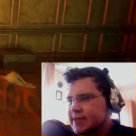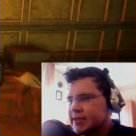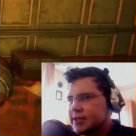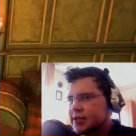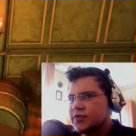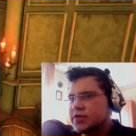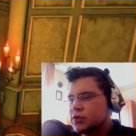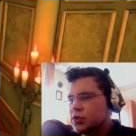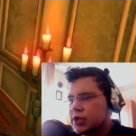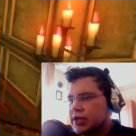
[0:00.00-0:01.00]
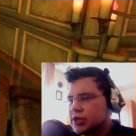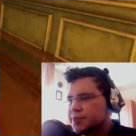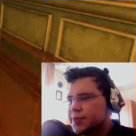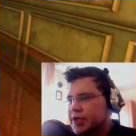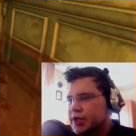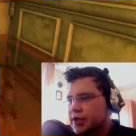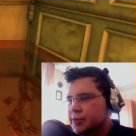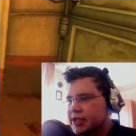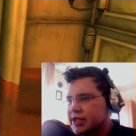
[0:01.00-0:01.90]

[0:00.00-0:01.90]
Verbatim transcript: Oh, hör auf zu ruckeln, Spiel. Moment,